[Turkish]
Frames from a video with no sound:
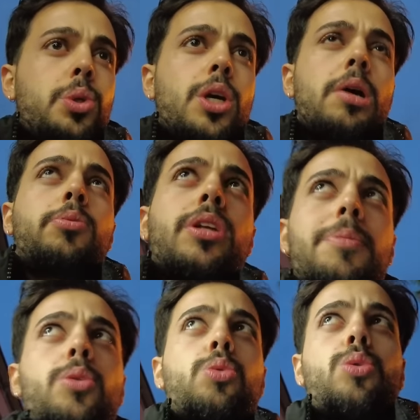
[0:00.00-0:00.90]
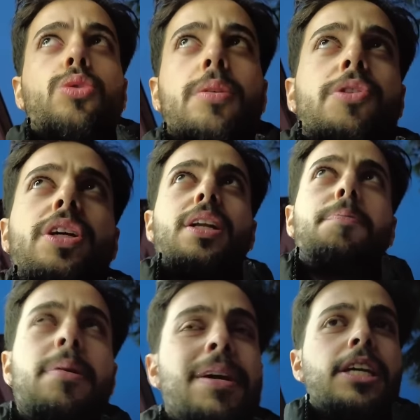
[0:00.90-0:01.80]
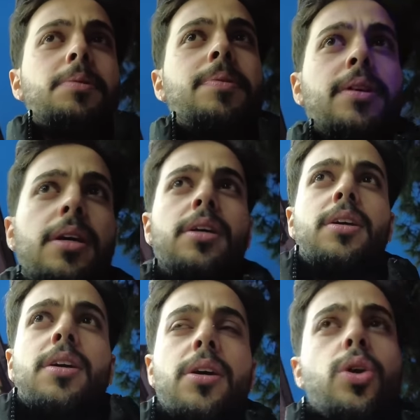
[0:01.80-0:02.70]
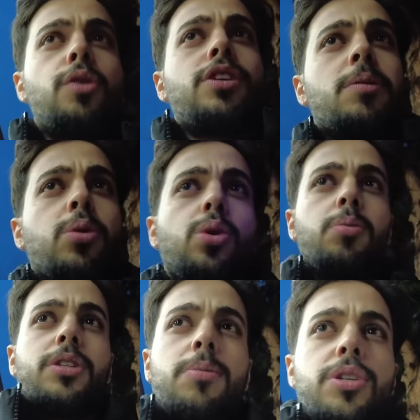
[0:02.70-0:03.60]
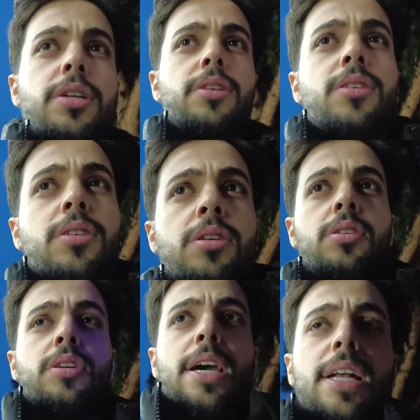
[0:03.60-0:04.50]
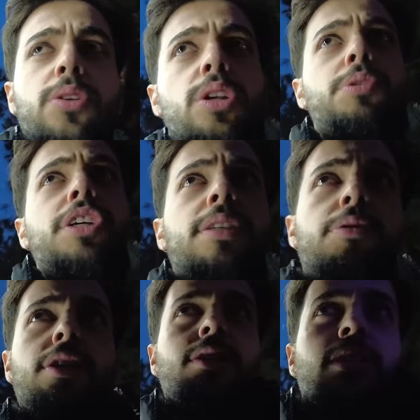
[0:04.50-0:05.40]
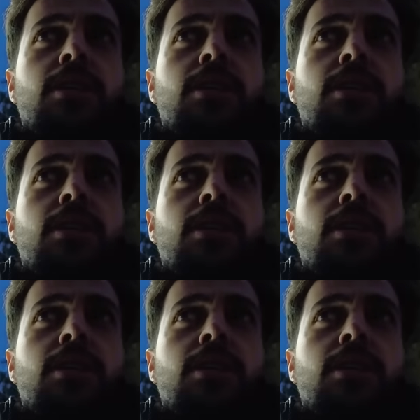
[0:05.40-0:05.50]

Şu yağmurdan bir kurtulursam inşallah dime girip köfteli burgulu mu istemişlerdi? Herhalde öyle bir şey istemişler.